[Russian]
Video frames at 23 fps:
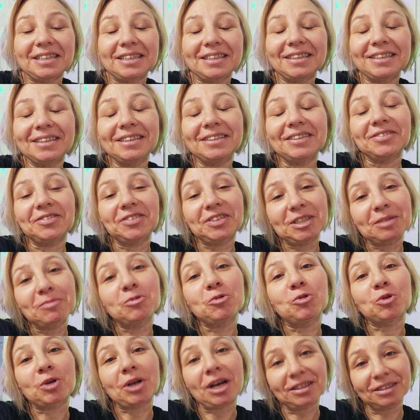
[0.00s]
и всем
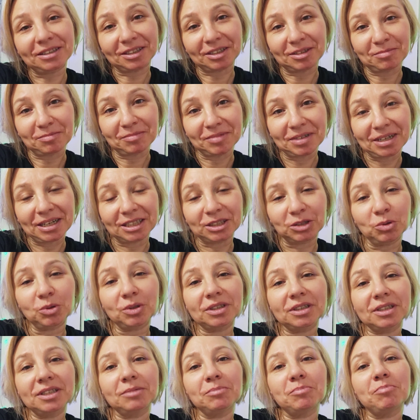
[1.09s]
кураторам,
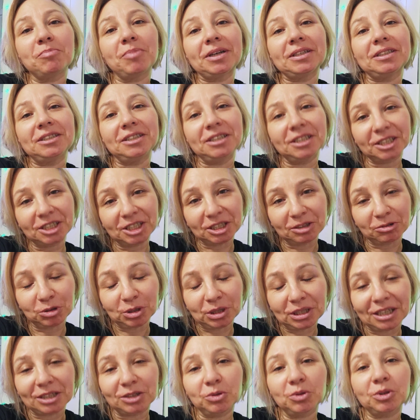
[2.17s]
которые
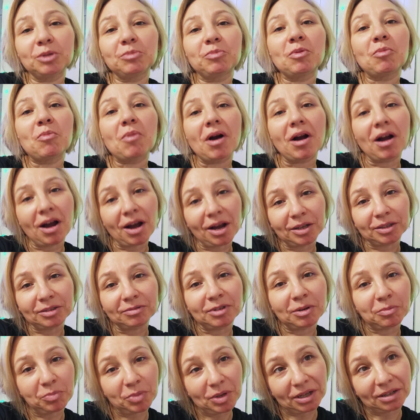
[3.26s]
поддерживают, которые помогают.
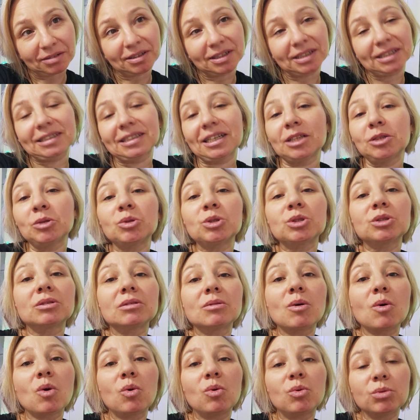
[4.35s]
Во-первых, за то,
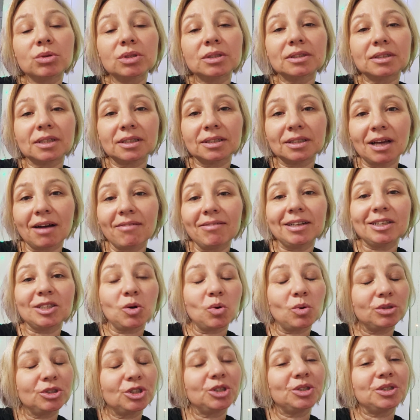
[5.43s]
что курс составлен
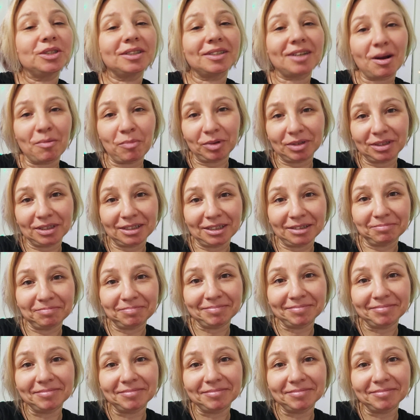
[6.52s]
очень грамотно.